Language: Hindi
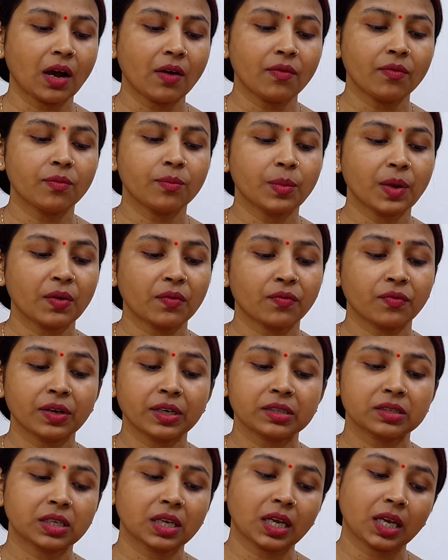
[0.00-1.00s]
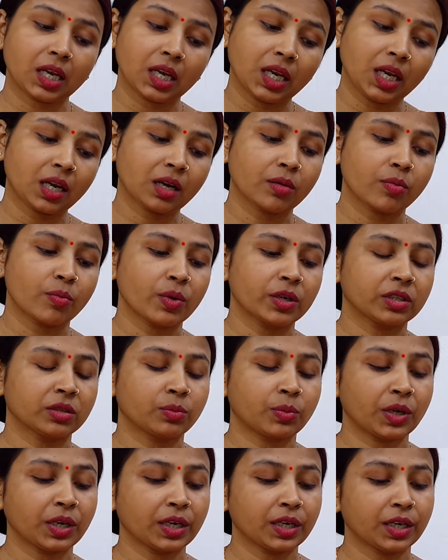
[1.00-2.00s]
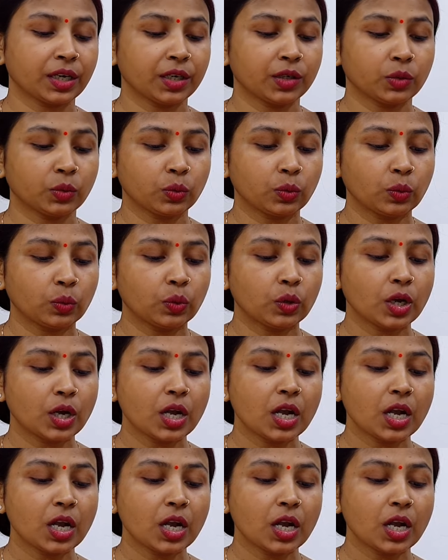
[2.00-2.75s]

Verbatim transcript: अब मैं फिर से एक मंथ प्रेग्नेंट हूँ